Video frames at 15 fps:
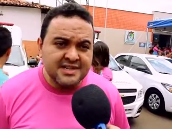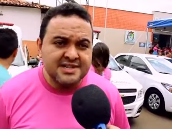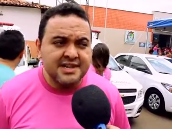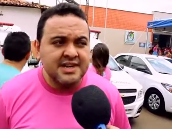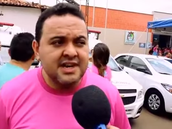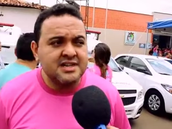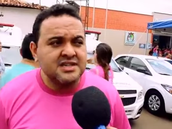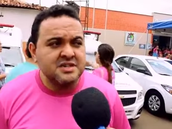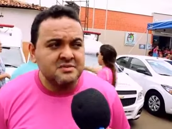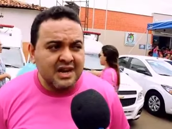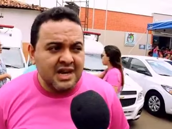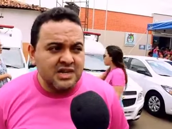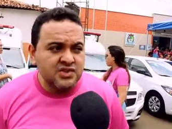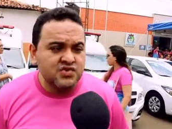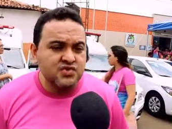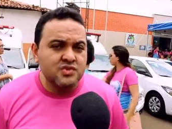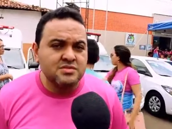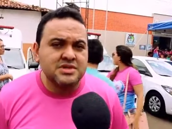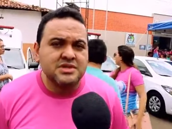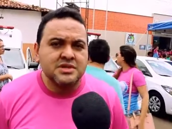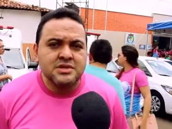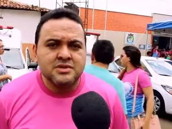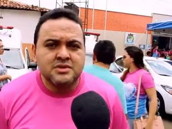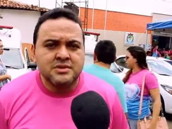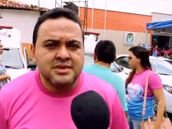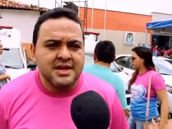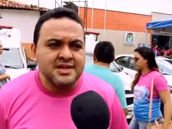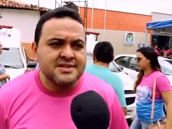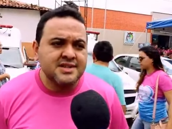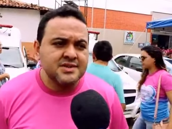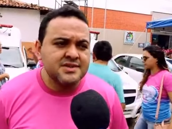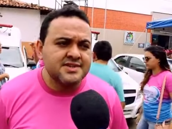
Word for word: a chegada de mais uma, totalizando